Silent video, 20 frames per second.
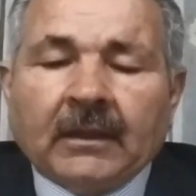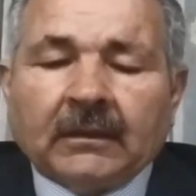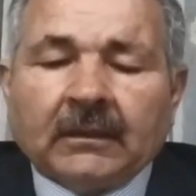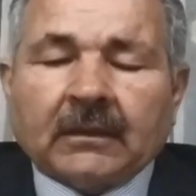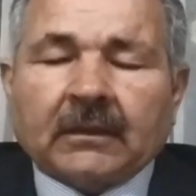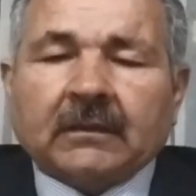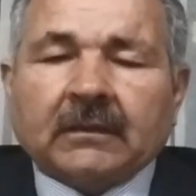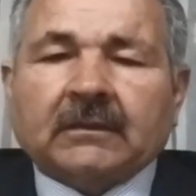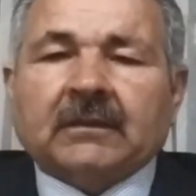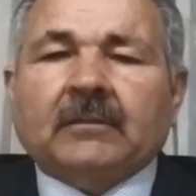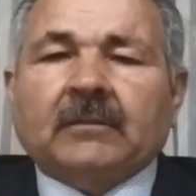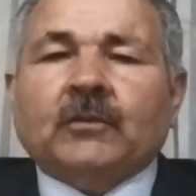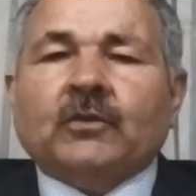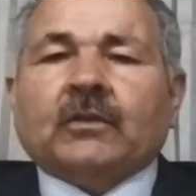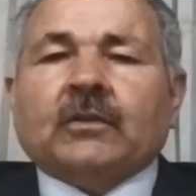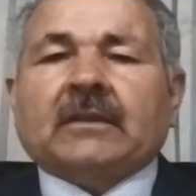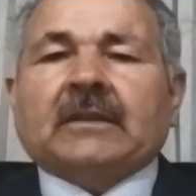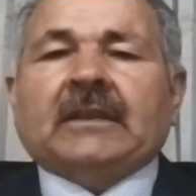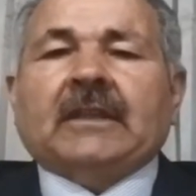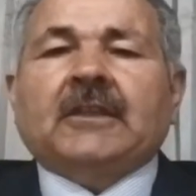Yaratılmış
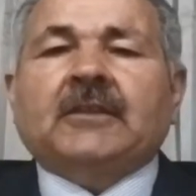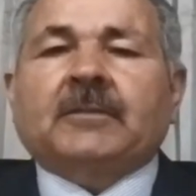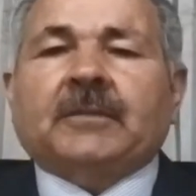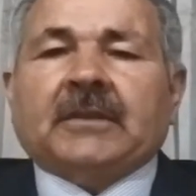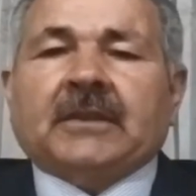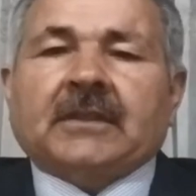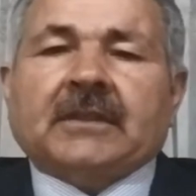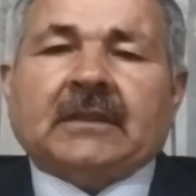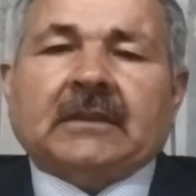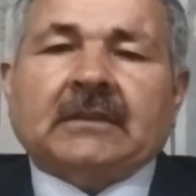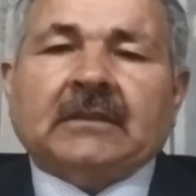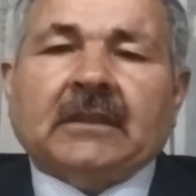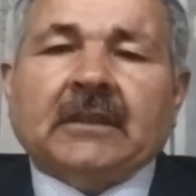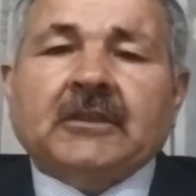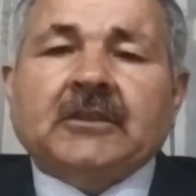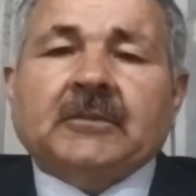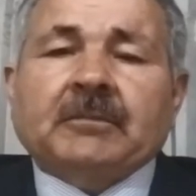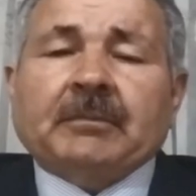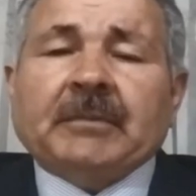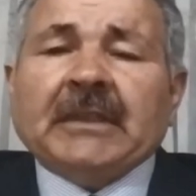olan hiçbir şey.
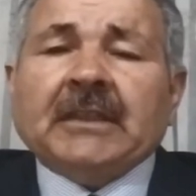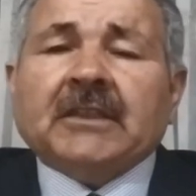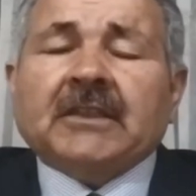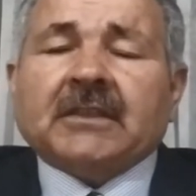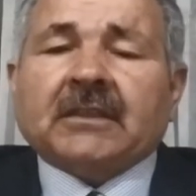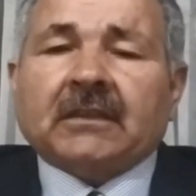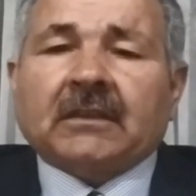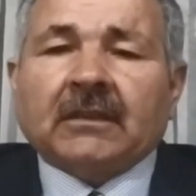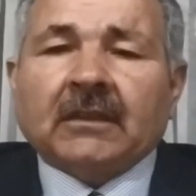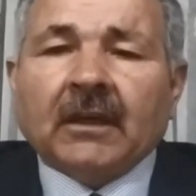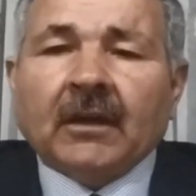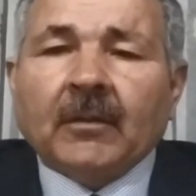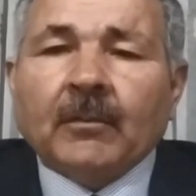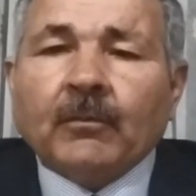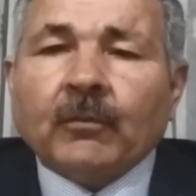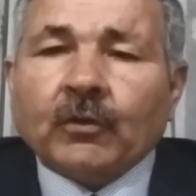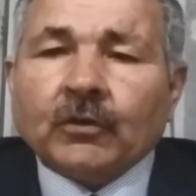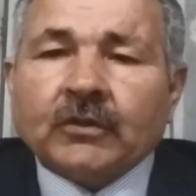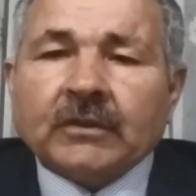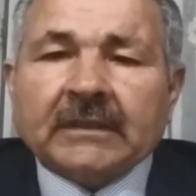Hiçbir şey
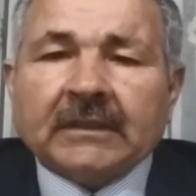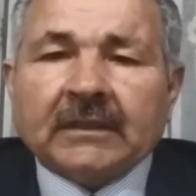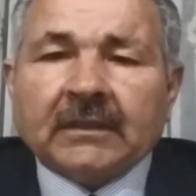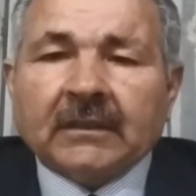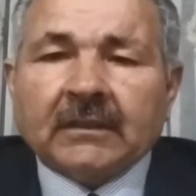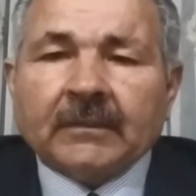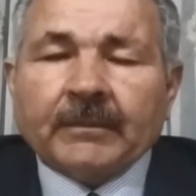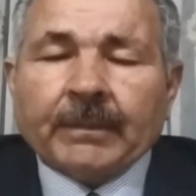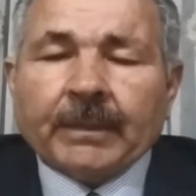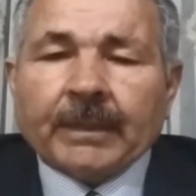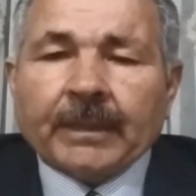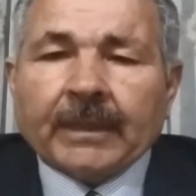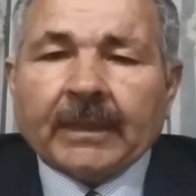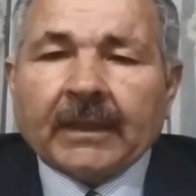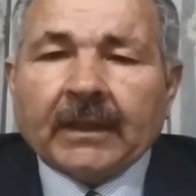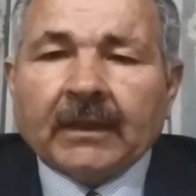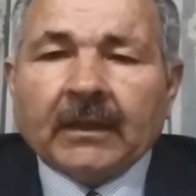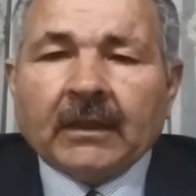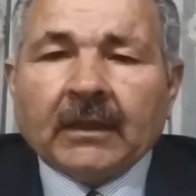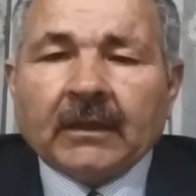boş değil.
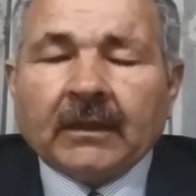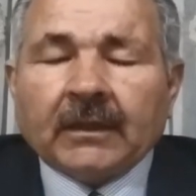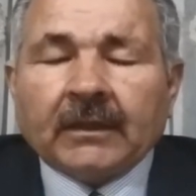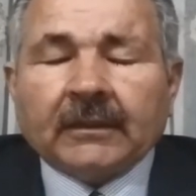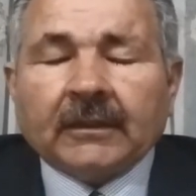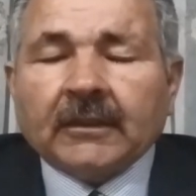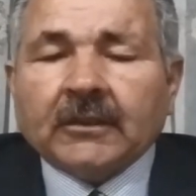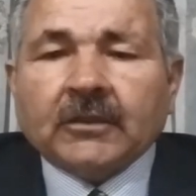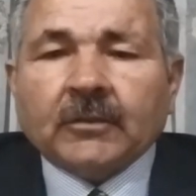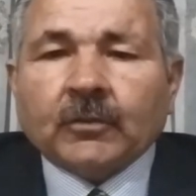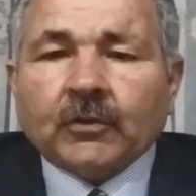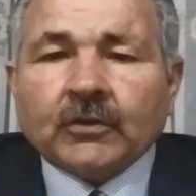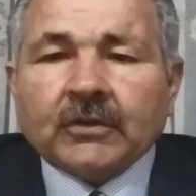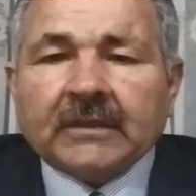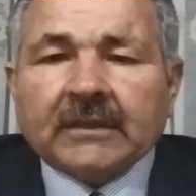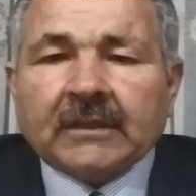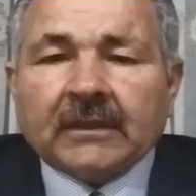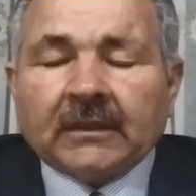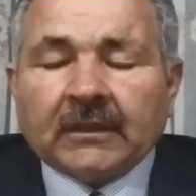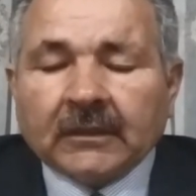Yani içi boş
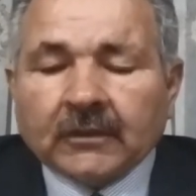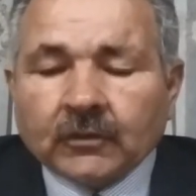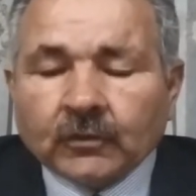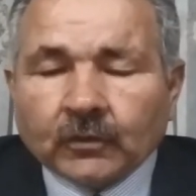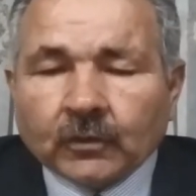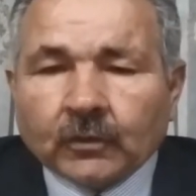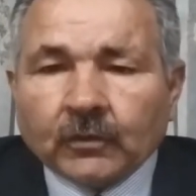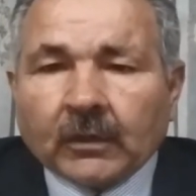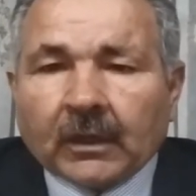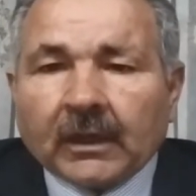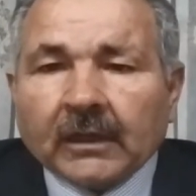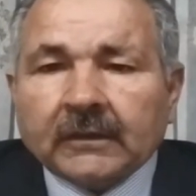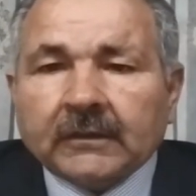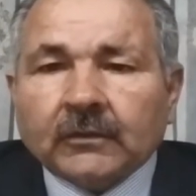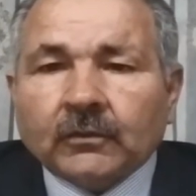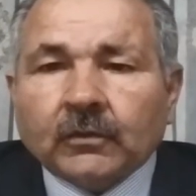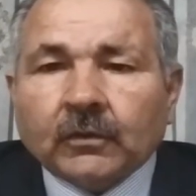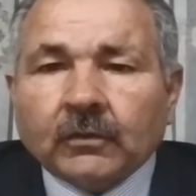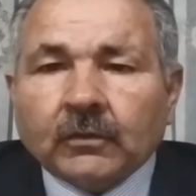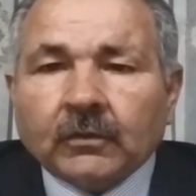değil. içi dolu,
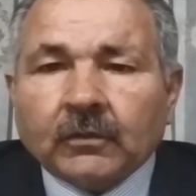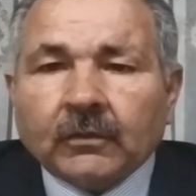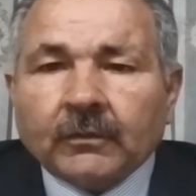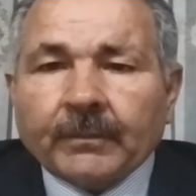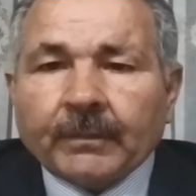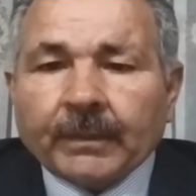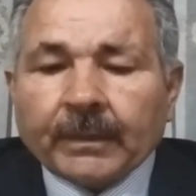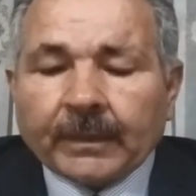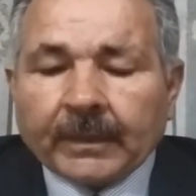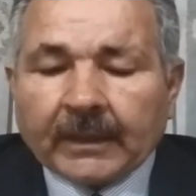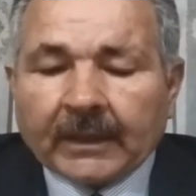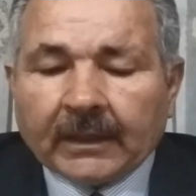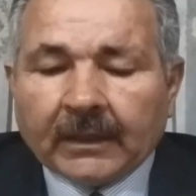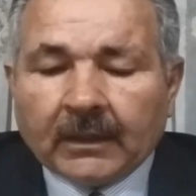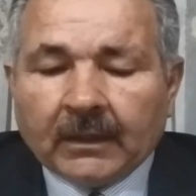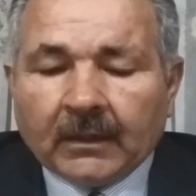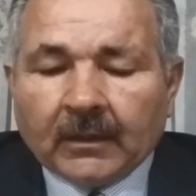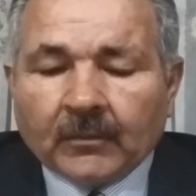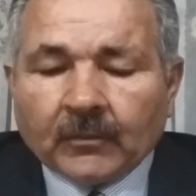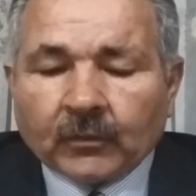altı dolu.
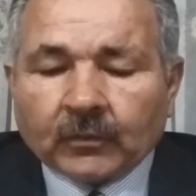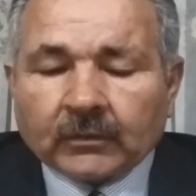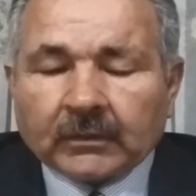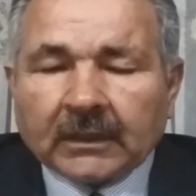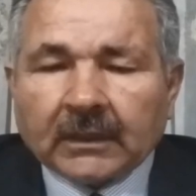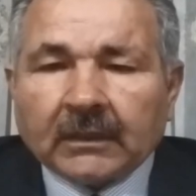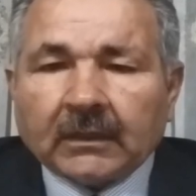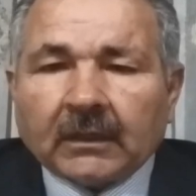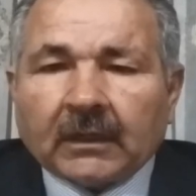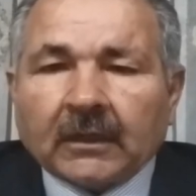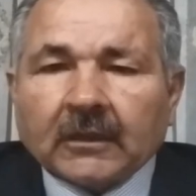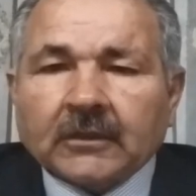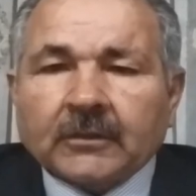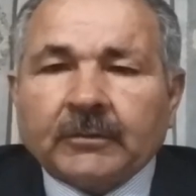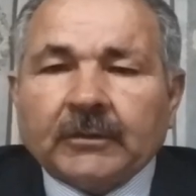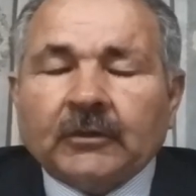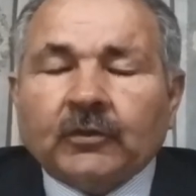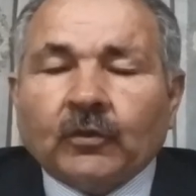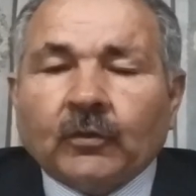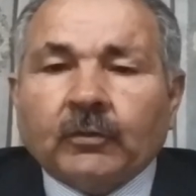Bunlar
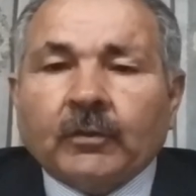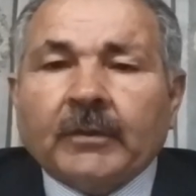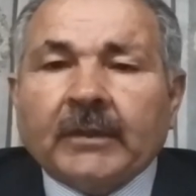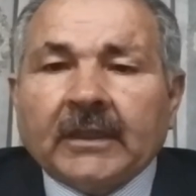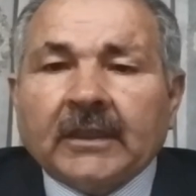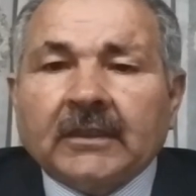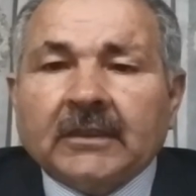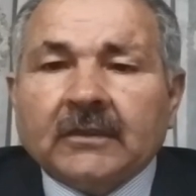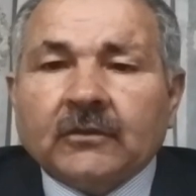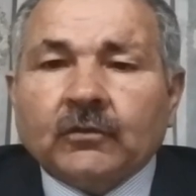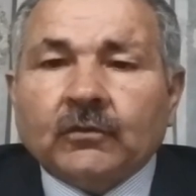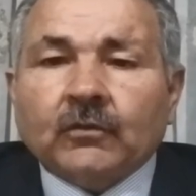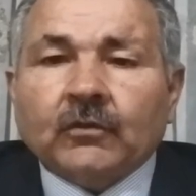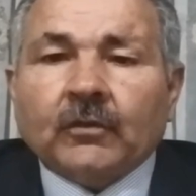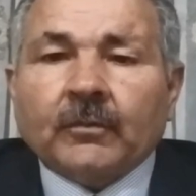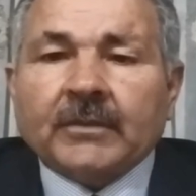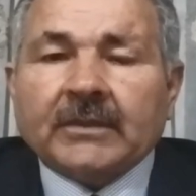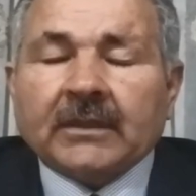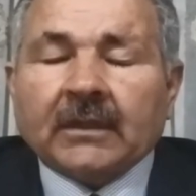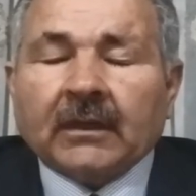haşmet rububiyet
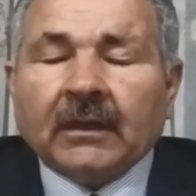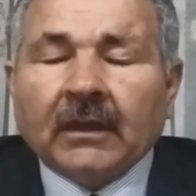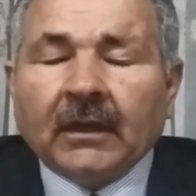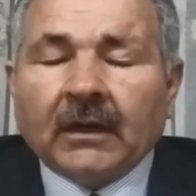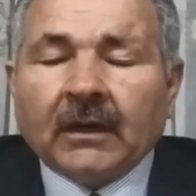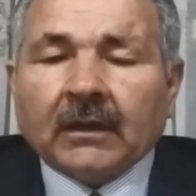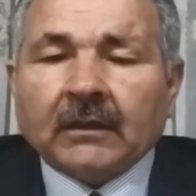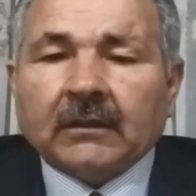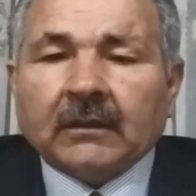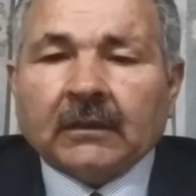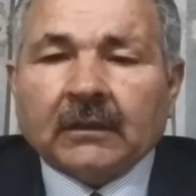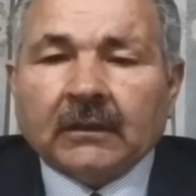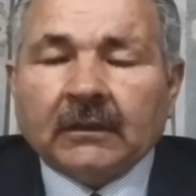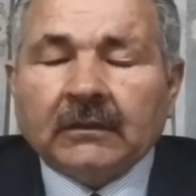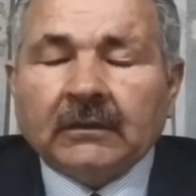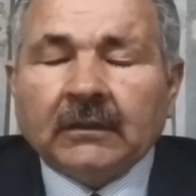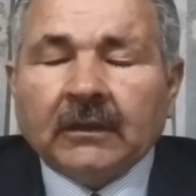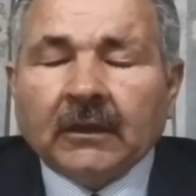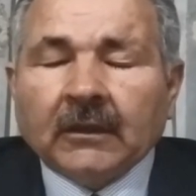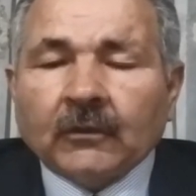sunuyor bize.
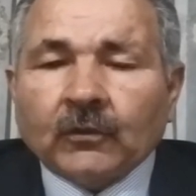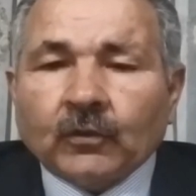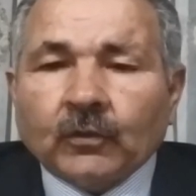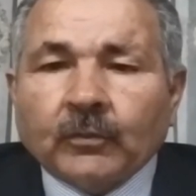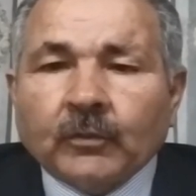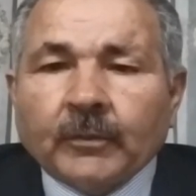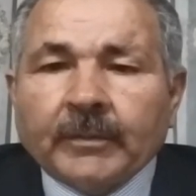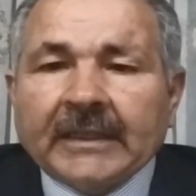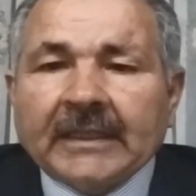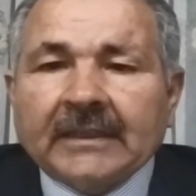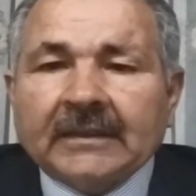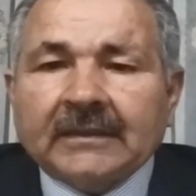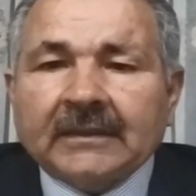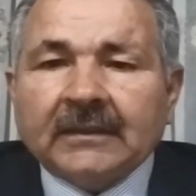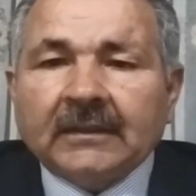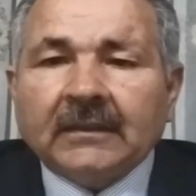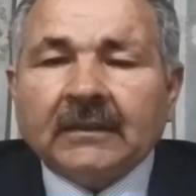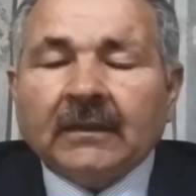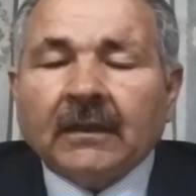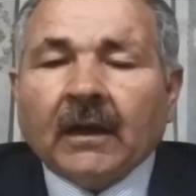Allah'ın
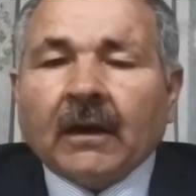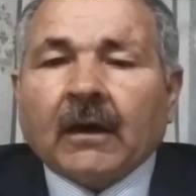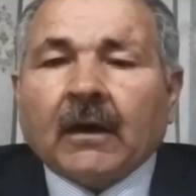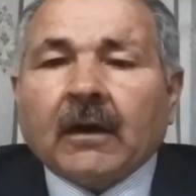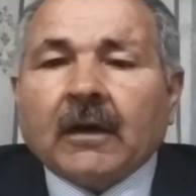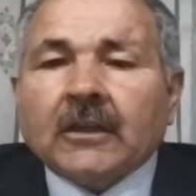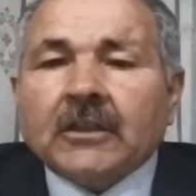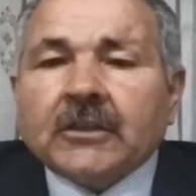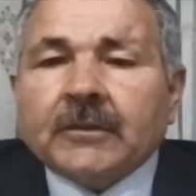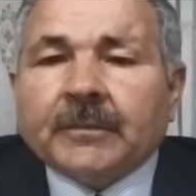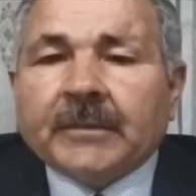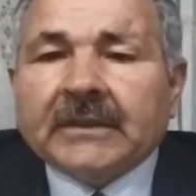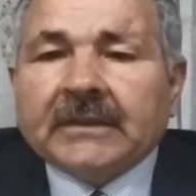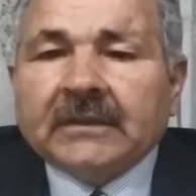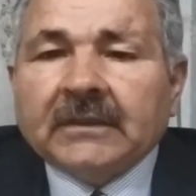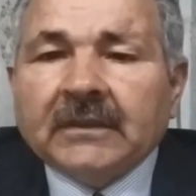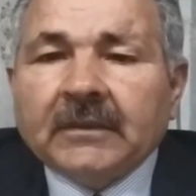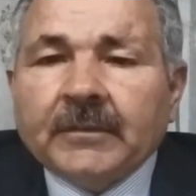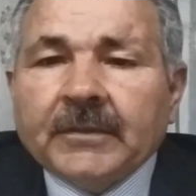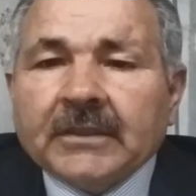rububiyetinin
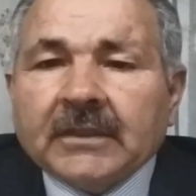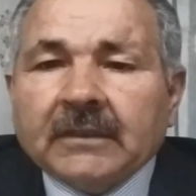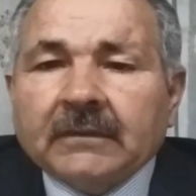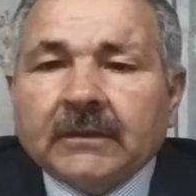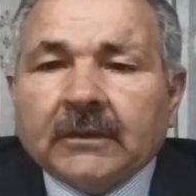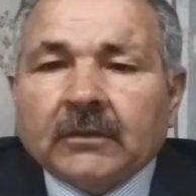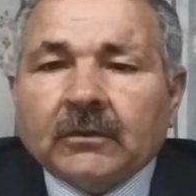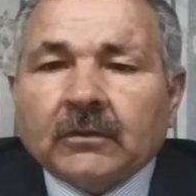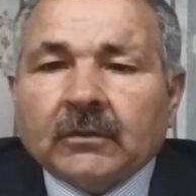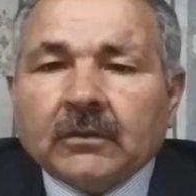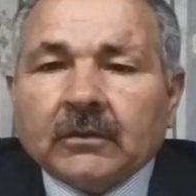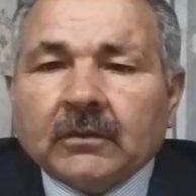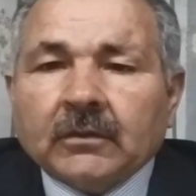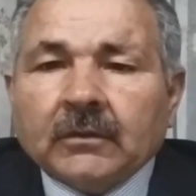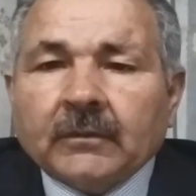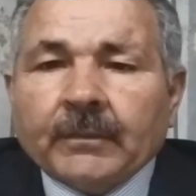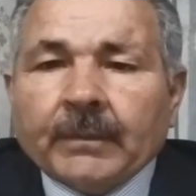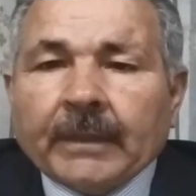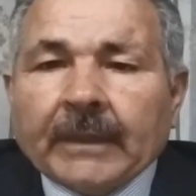haşmetini bize veriyor.